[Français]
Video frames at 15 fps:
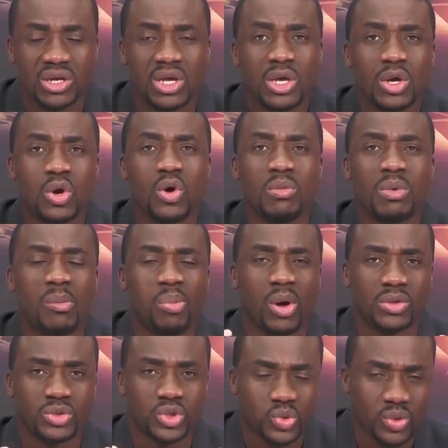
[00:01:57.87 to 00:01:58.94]
comment prendre
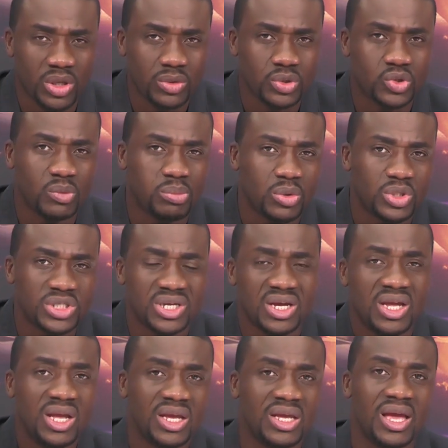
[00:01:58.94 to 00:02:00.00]
soin de son prochain
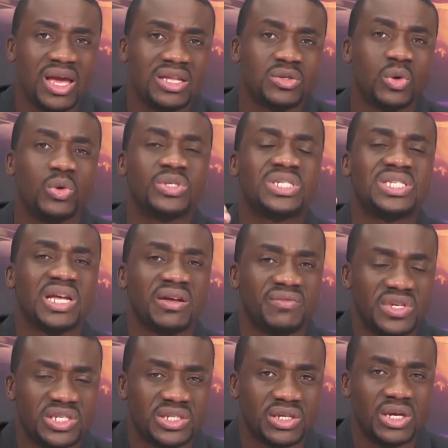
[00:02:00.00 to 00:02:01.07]
et être au
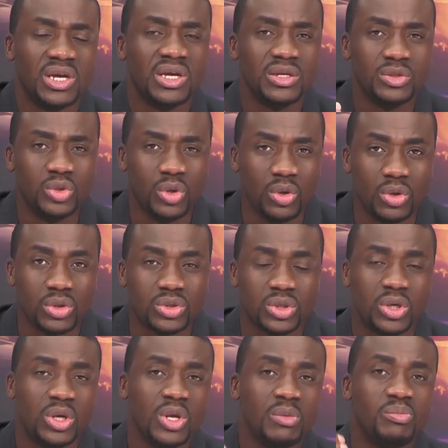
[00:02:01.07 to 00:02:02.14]
service de l'autre
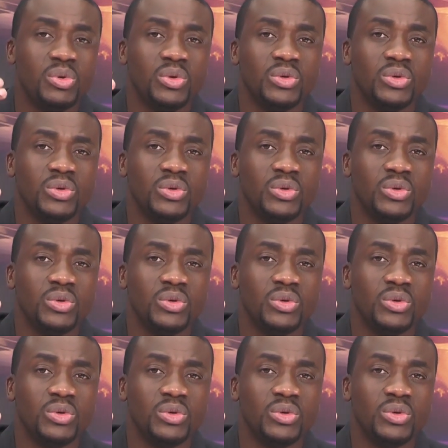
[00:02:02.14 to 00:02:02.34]
pour